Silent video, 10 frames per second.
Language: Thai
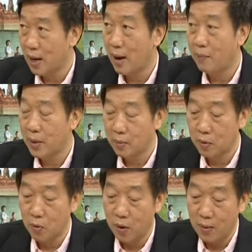นะครับท่า
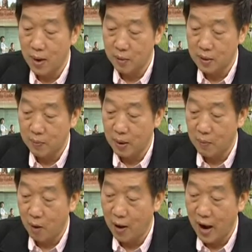นกลัวว่าจะ
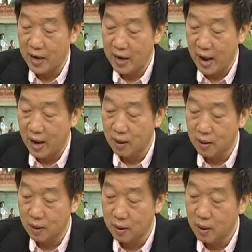เป็นหมอขายยา
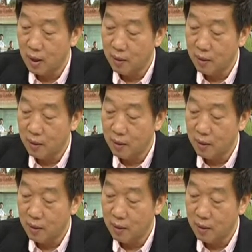ก็คือ